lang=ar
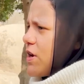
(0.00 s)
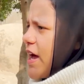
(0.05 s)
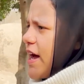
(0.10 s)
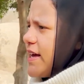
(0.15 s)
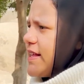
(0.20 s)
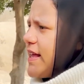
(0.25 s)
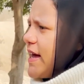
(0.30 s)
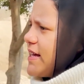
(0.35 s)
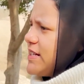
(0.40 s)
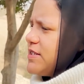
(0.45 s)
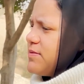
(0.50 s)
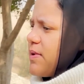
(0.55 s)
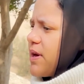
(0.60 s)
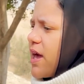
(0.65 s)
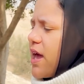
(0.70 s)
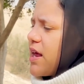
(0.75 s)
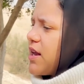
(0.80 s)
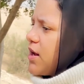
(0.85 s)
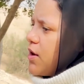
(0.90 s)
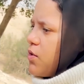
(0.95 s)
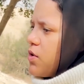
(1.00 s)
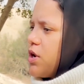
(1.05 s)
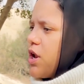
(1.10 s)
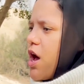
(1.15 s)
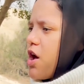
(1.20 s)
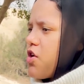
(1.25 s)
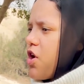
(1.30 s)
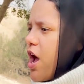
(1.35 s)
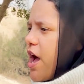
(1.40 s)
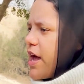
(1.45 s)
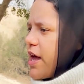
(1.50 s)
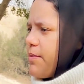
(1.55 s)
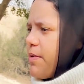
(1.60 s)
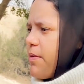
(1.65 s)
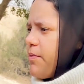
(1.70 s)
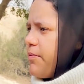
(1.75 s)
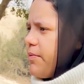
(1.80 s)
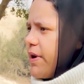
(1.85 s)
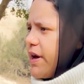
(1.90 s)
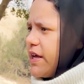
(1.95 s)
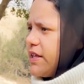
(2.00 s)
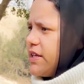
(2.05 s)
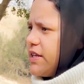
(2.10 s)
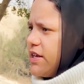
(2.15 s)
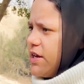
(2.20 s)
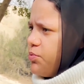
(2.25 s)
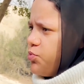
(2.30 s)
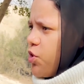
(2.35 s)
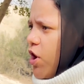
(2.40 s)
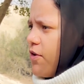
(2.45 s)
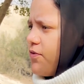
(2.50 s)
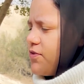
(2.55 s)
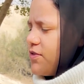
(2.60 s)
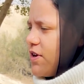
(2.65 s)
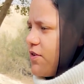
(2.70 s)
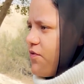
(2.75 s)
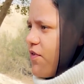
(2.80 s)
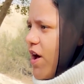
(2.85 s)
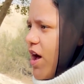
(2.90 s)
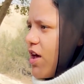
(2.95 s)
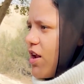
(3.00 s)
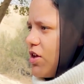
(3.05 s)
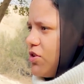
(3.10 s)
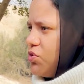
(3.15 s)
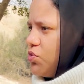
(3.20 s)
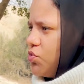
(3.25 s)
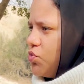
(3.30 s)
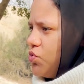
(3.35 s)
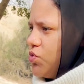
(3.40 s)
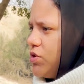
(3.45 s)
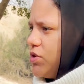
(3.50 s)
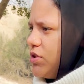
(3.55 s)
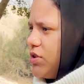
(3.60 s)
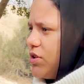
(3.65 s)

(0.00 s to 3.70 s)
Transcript: قاعده عادي مكانك وانا هروح اجيبها من المكان اللي هي بتقفلنا فيه على طول